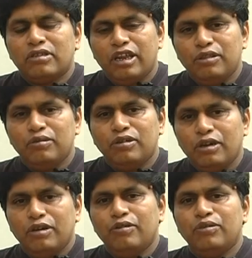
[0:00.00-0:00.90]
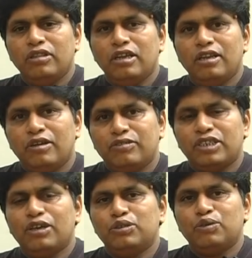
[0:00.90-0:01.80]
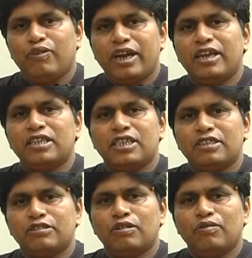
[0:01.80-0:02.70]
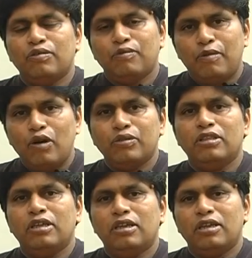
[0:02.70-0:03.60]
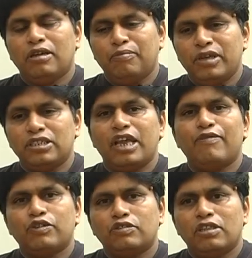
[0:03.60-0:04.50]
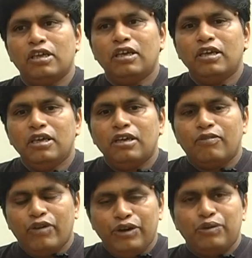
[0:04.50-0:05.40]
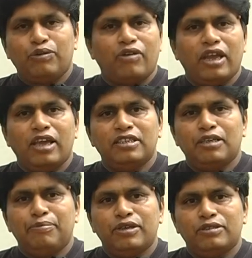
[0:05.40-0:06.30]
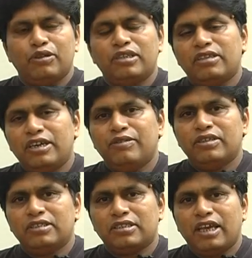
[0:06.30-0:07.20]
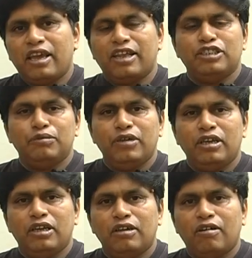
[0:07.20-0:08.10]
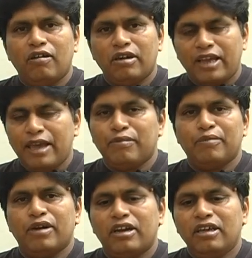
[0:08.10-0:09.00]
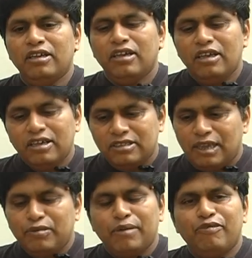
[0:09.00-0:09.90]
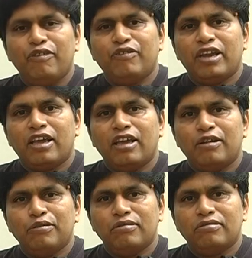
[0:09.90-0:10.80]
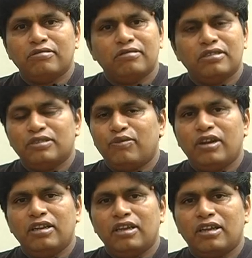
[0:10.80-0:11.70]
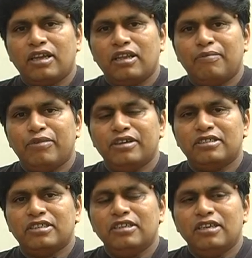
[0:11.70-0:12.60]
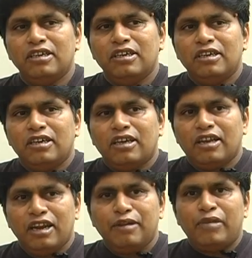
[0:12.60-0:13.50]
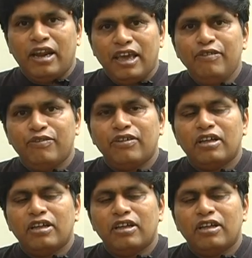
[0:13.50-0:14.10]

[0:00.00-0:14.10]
లేదు నువ్వుంది నీకు చేయొచ్చు వెరైటీగా చేస్తున్నావు నువ్వు బాగుంది నీకు మంచి లైఫ్ వస్తుంది వైంట్ టు ట్రై అని చెప్పి సురేందర్ రెడ్డి వాజ్ ఎంకరేజింగ్ మీ ఆల్ టైమ్ అనమాట సేమ్ టైం వి వినాయక్ గారు ఇస్ వన్ పర్సన్ రియల్ ఇన్ మై లైఫ్